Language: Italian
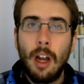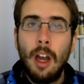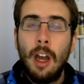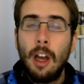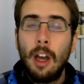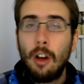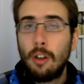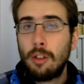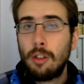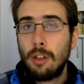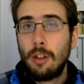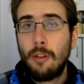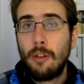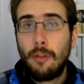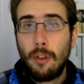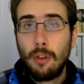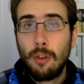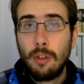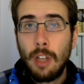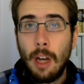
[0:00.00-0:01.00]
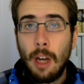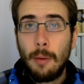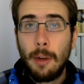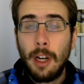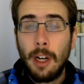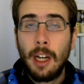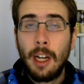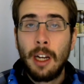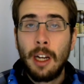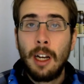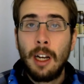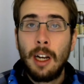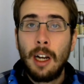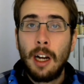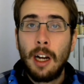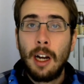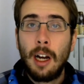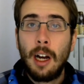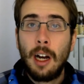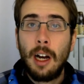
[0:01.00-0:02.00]
così non fluddiamo neanche
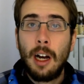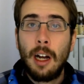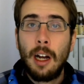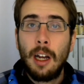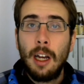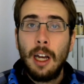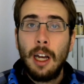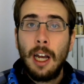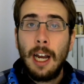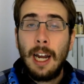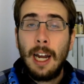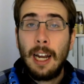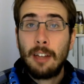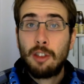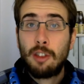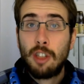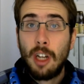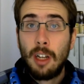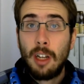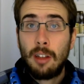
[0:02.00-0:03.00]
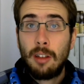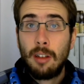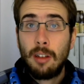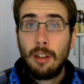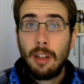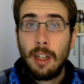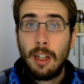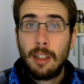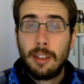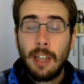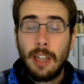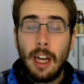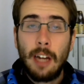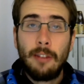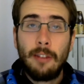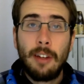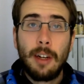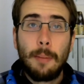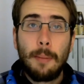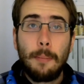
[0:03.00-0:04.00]
la, la chat del
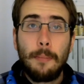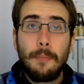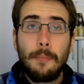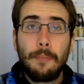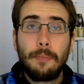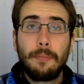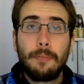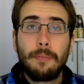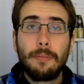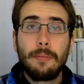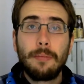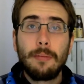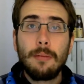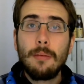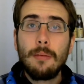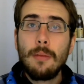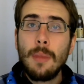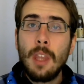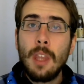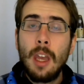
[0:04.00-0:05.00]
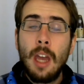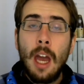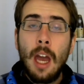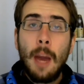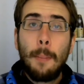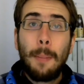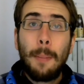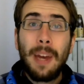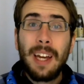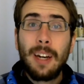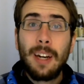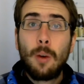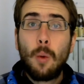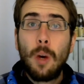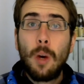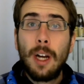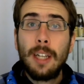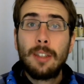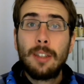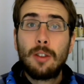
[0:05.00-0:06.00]
server. Per
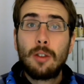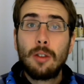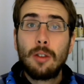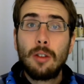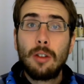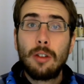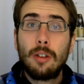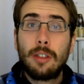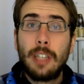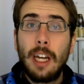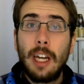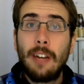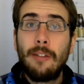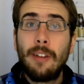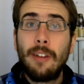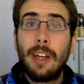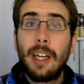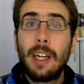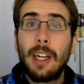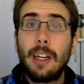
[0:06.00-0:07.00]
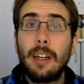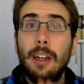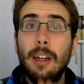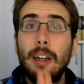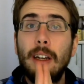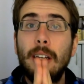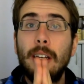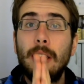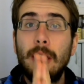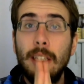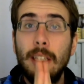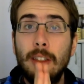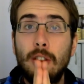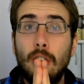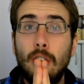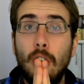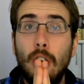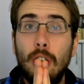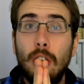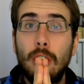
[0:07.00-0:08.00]
questo server eh,
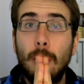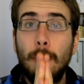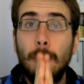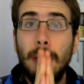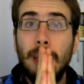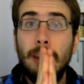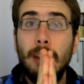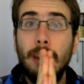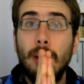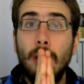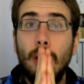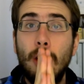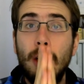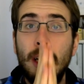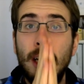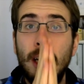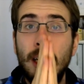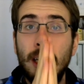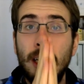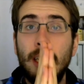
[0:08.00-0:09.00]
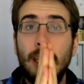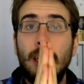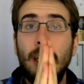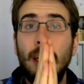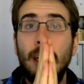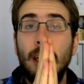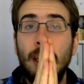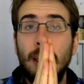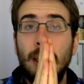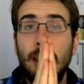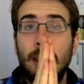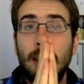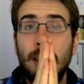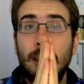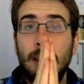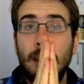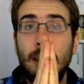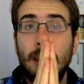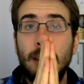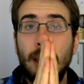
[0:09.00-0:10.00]
Discord metterò il link
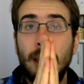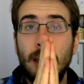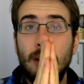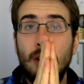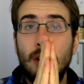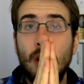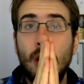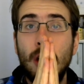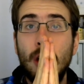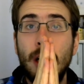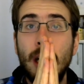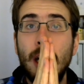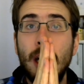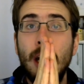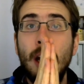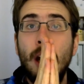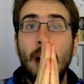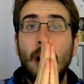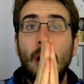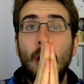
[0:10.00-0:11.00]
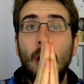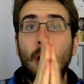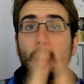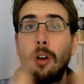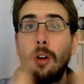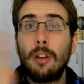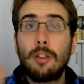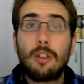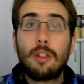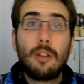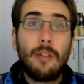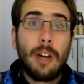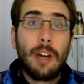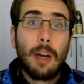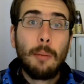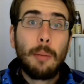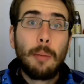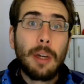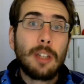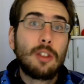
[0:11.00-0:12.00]
in descrizione o in
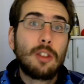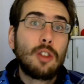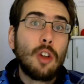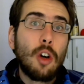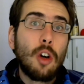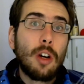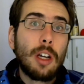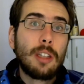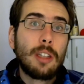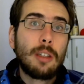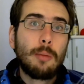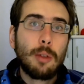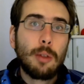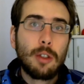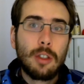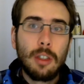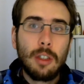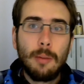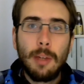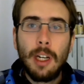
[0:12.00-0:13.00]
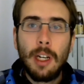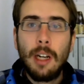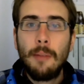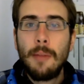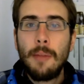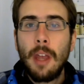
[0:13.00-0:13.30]
sovraimpressione se possibile,